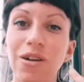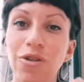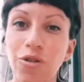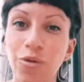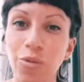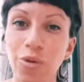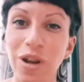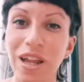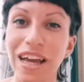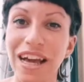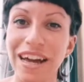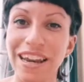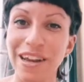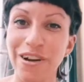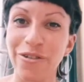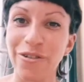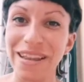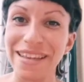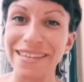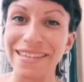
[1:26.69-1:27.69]
a comunicare
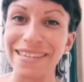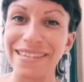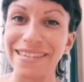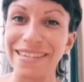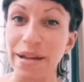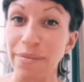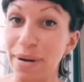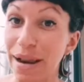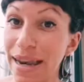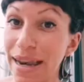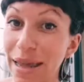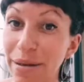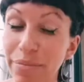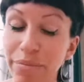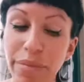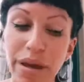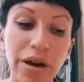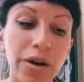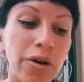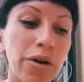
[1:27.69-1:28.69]
con il sistema
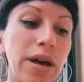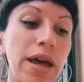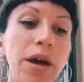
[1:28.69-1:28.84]
limbico